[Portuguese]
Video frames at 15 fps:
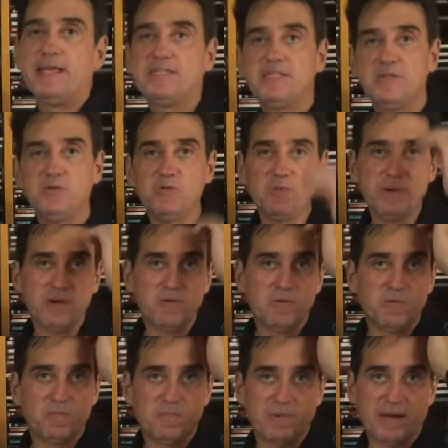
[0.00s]
Esse
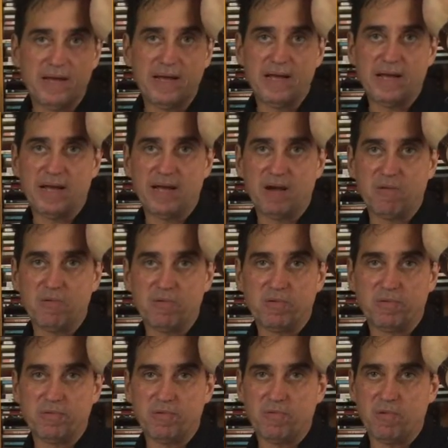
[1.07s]
número, é,
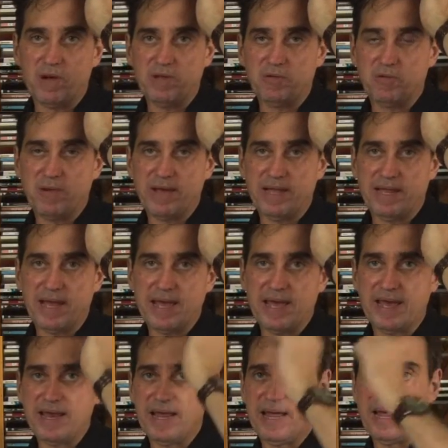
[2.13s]
quando ela
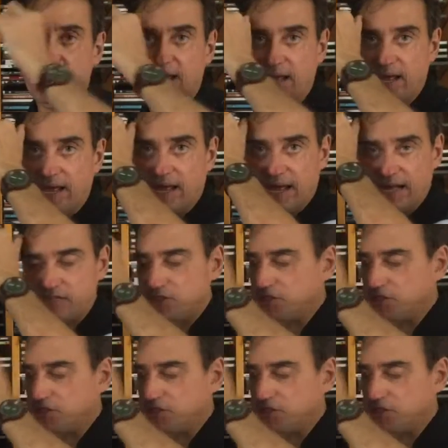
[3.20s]
era a